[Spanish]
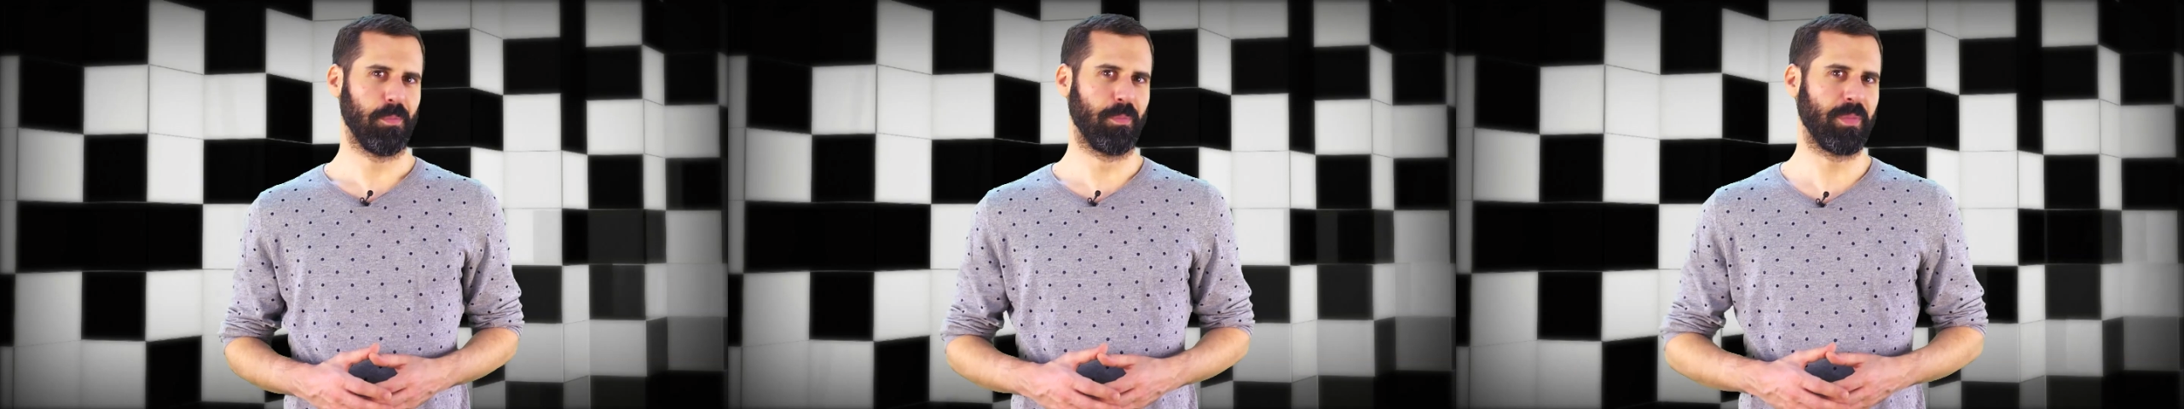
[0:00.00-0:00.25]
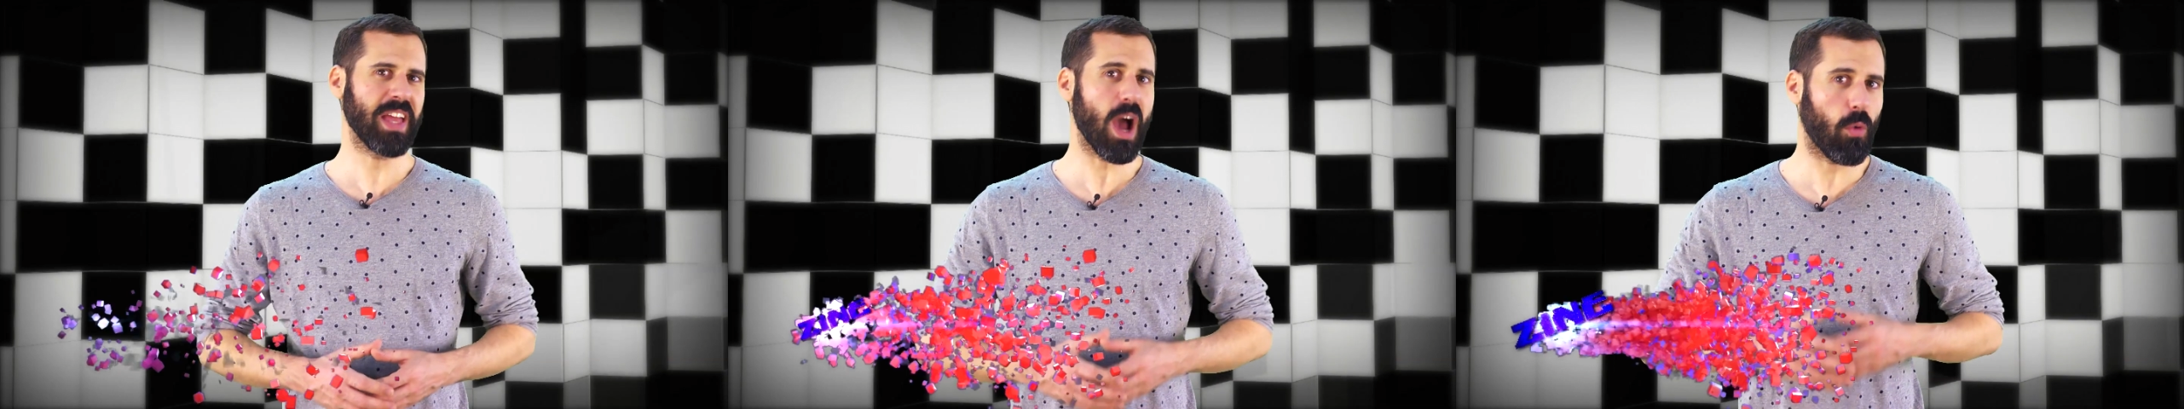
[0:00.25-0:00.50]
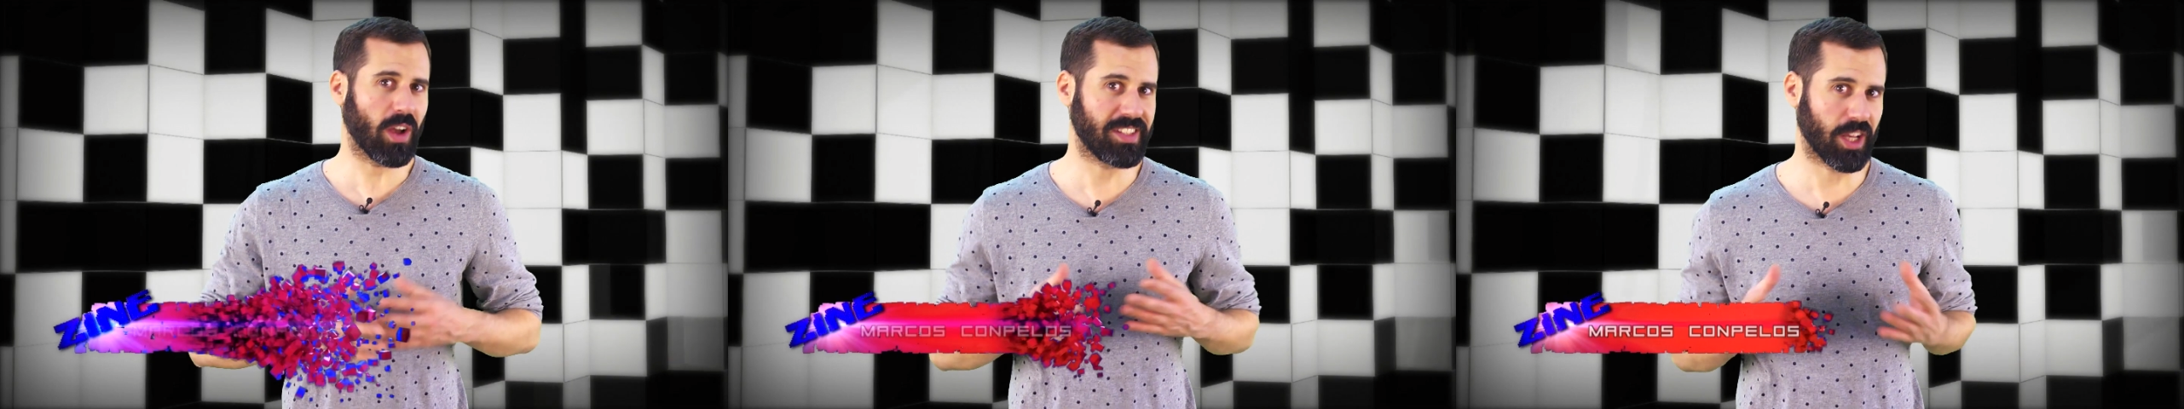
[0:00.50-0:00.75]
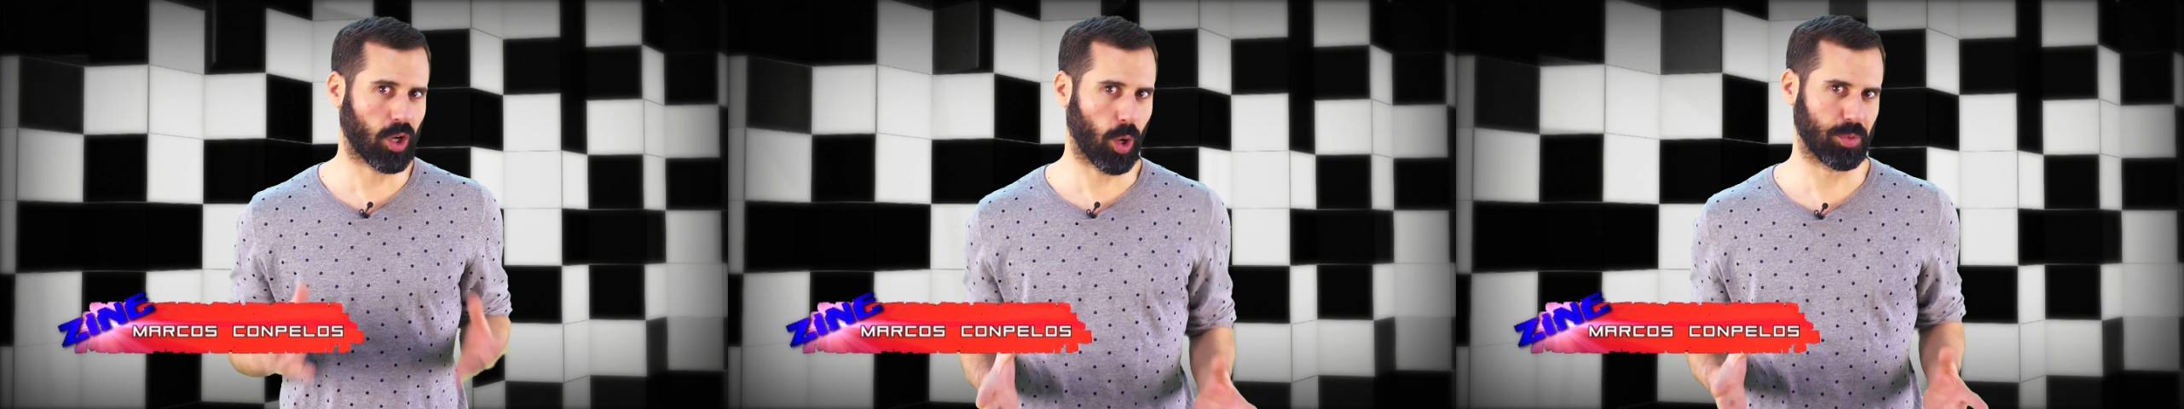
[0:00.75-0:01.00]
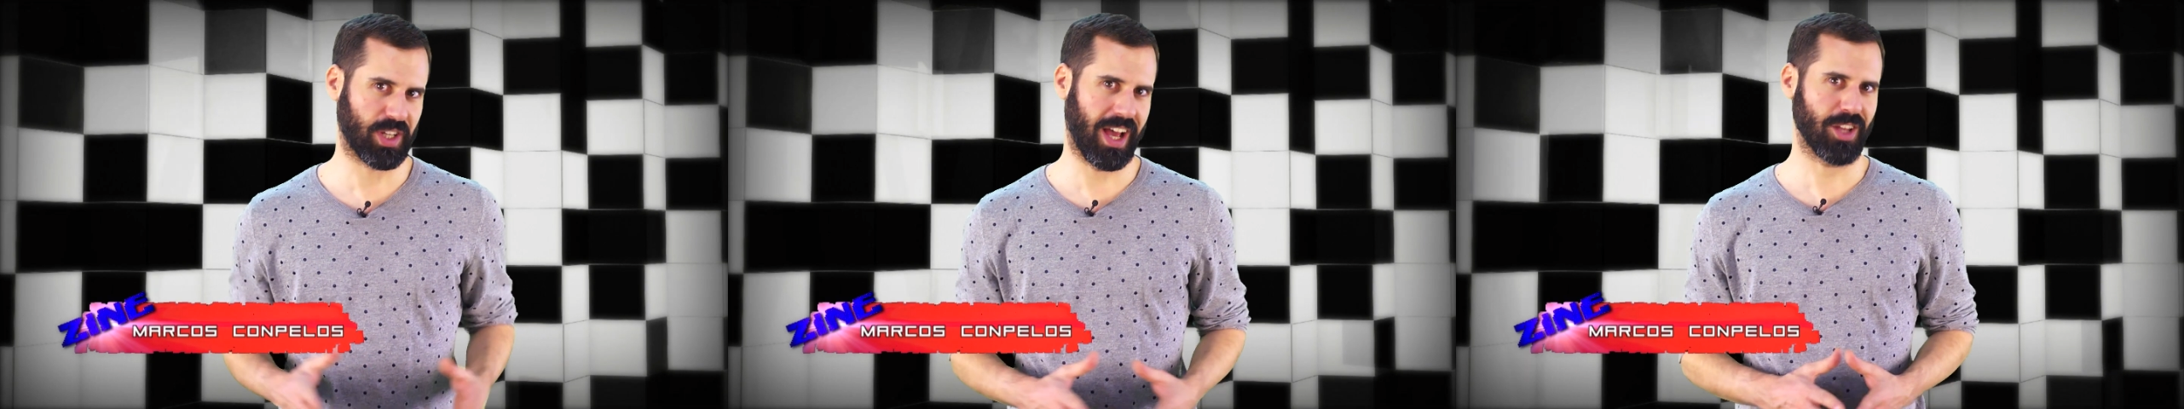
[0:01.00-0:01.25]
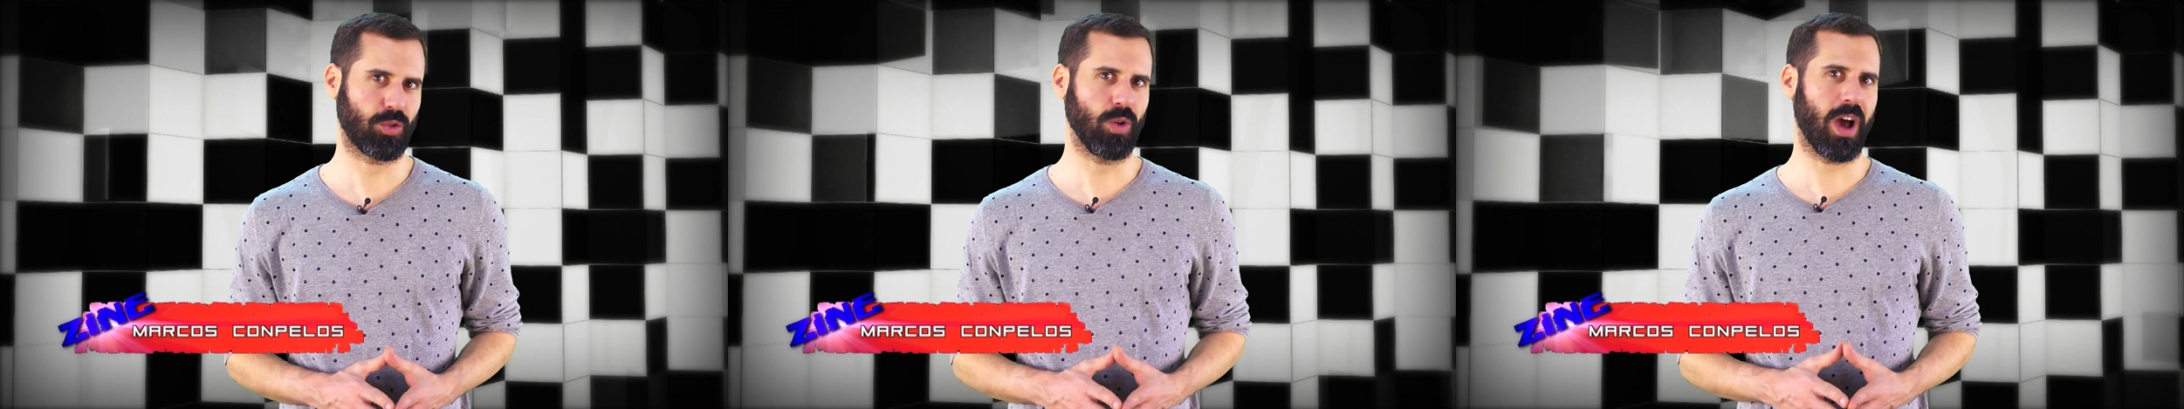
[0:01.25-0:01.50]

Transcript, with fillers: Mia Wasikowska es